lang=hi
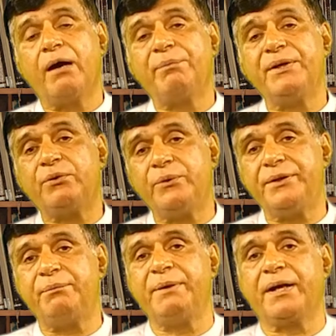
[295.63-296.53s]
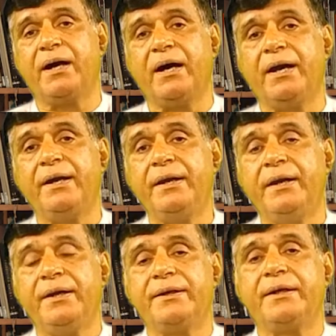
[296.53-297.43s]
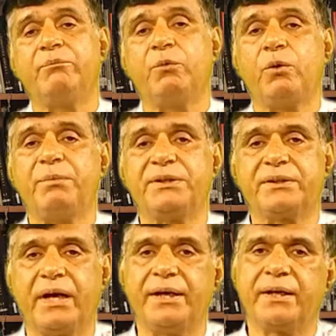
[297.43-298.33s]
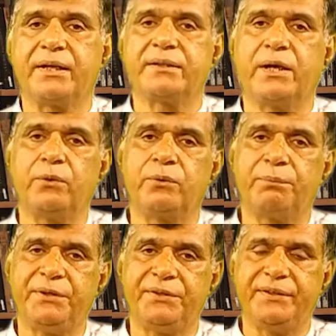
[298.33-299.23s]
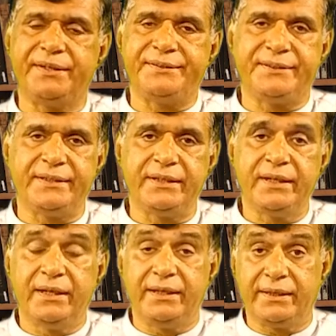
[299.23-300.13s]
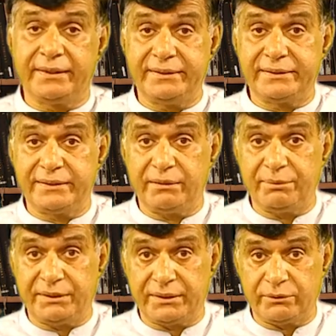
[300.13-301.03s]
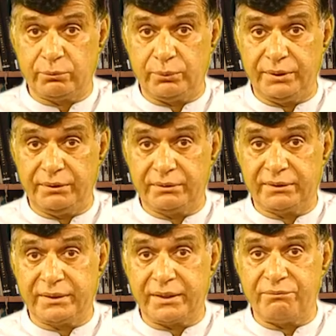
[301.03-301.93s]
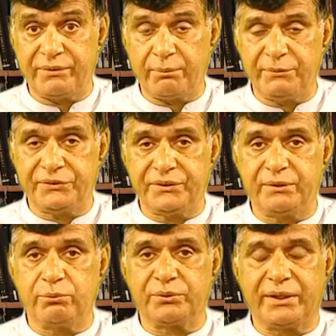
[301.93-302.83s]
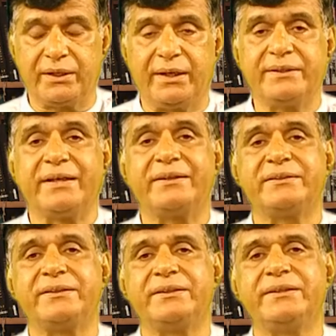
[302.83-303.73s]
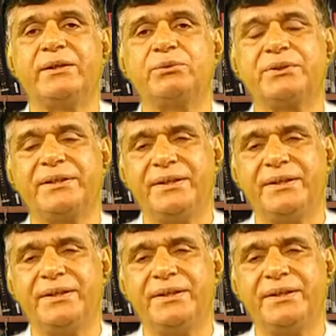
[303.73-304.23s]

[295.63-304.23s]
अपने ट्वीट में कहा है कि मोहम्मद ताहिर का ताल्लुक पीटीआई से लेकिन इसकी अभी तक कोई कन्फर्मेशन उसके ख़ानदान से या उसके